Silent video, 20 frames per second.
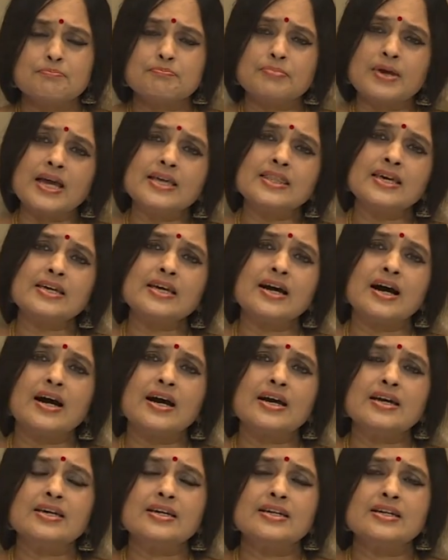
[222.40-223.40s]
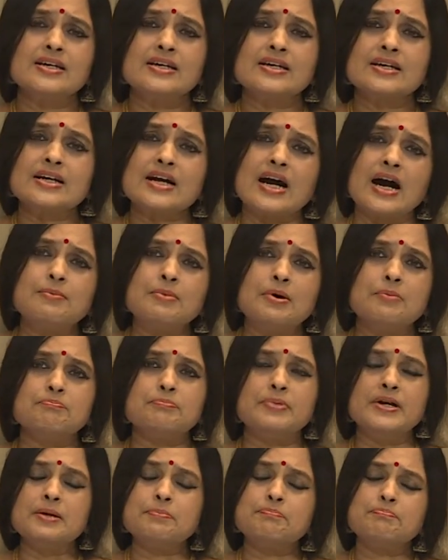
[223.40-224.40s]
பேதையாய் காமம்
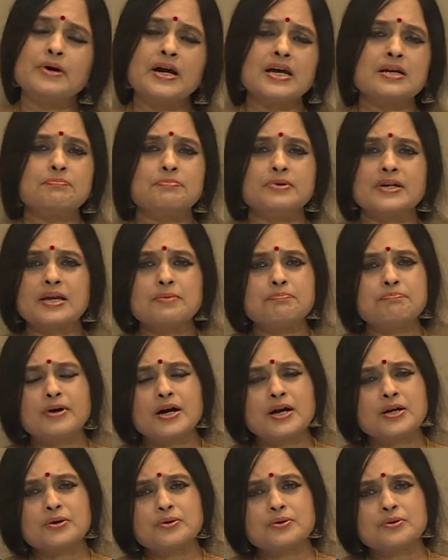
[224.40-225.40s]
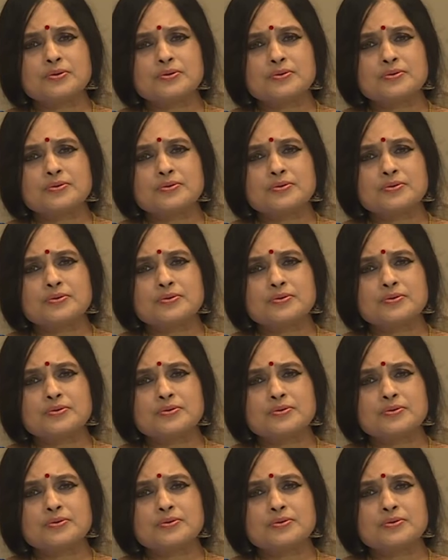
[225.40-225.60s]
பிடிப்பாய் பிழைப்பாயோ